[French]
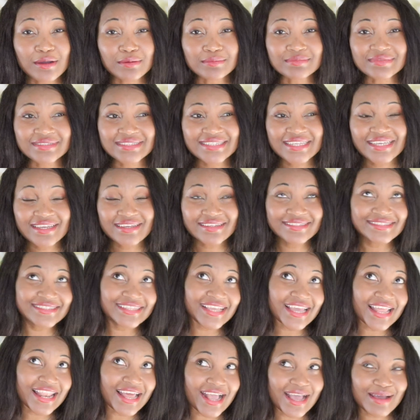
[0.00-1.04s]
comme thé, un hein,
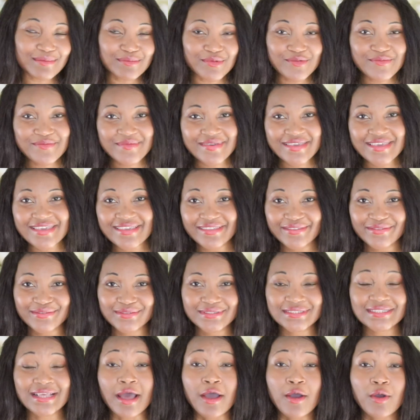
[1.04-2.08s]
thé à la camomille, tout
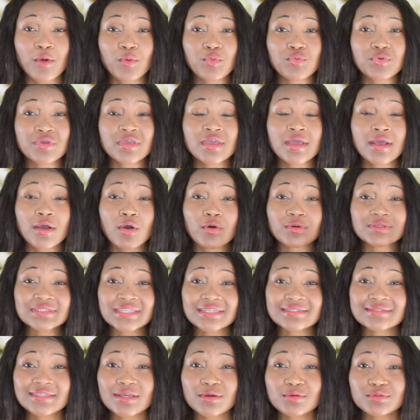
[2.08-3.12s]
ça. Oui, on
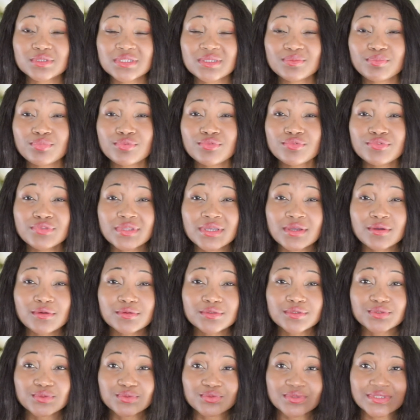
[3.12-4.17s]
s'en sert aussi pour lutter
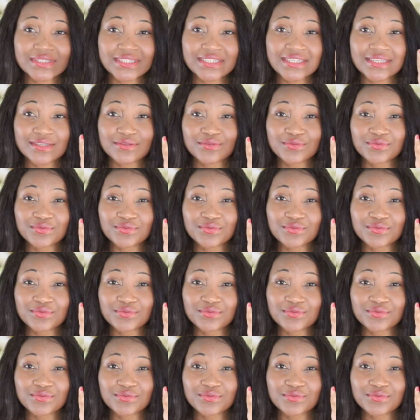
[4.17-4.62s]
contre tout ce qui est